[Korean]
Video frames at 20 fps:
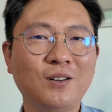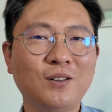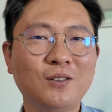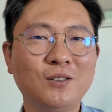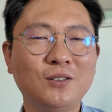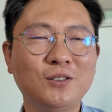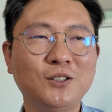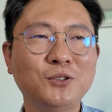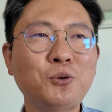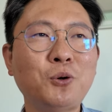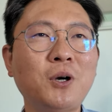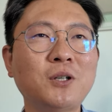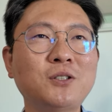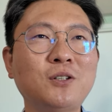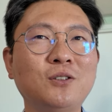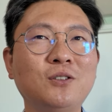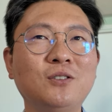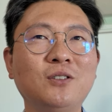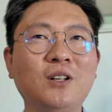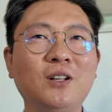그 신고가
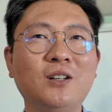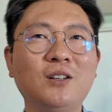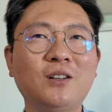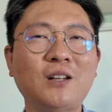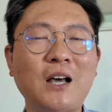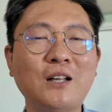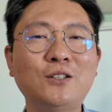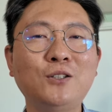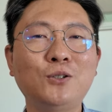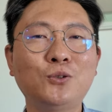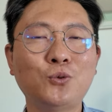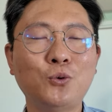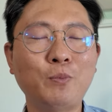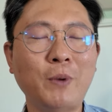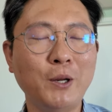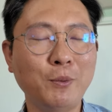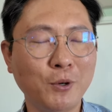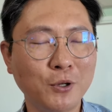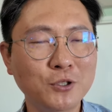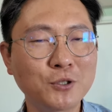쳤는데 다들 돈
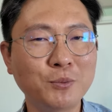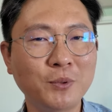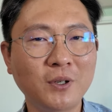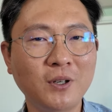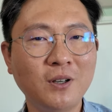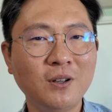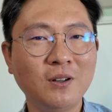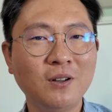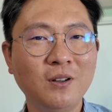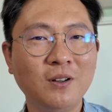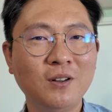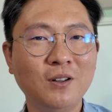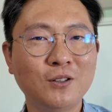많이 버셨습니까?